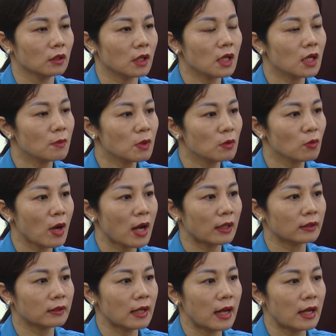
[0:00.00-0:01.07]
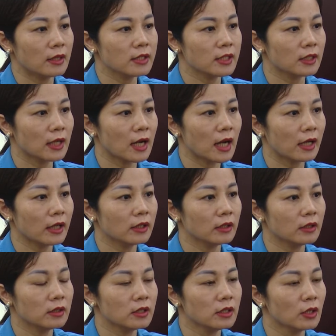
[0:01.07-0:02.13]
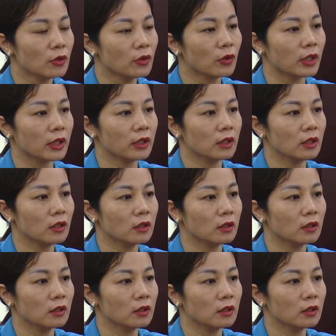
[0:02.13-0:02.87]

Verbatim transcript: các cấp công đoàn đã triển khai nhiều cái